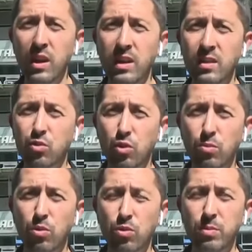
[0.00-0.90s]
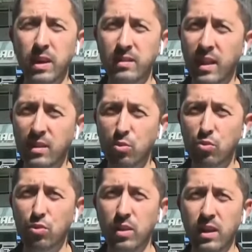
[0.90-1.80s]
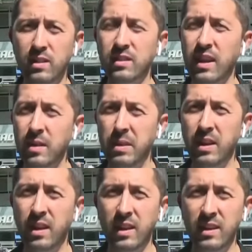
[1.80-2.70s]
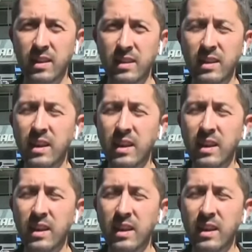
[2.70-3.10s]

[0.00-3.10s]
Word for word: sorumluluğu biraz kendi üstüne aldı derbiyle alakalı.